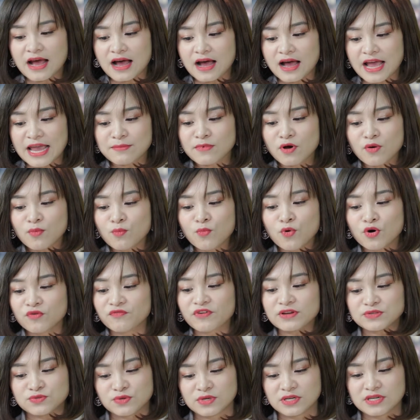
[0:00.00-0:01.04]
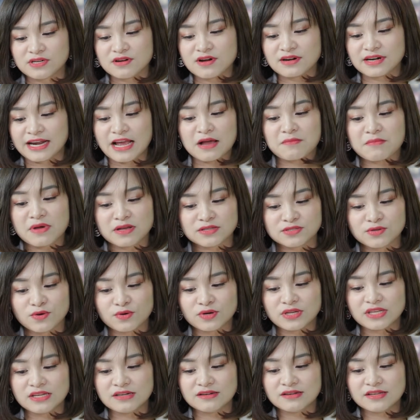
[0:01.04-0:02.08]
Em không muốn phải xuống đường để căng băng
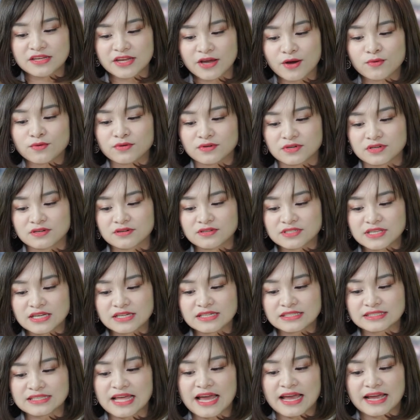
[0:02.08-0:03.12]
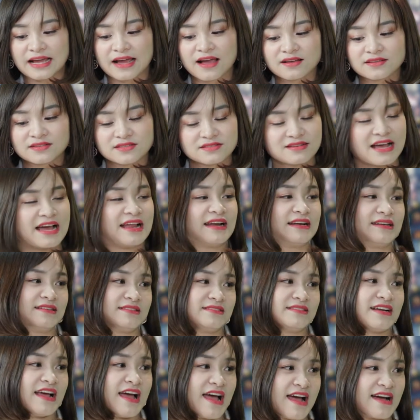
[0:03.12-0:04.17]
rôn như nhiều cư dân tại các dự án
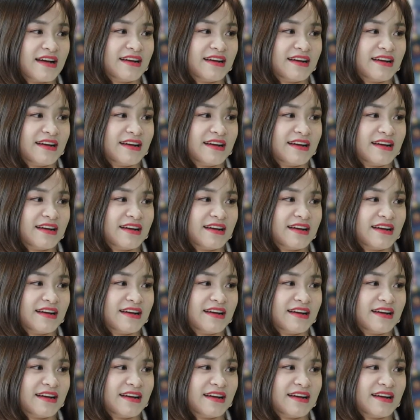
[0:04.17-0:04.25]
khác.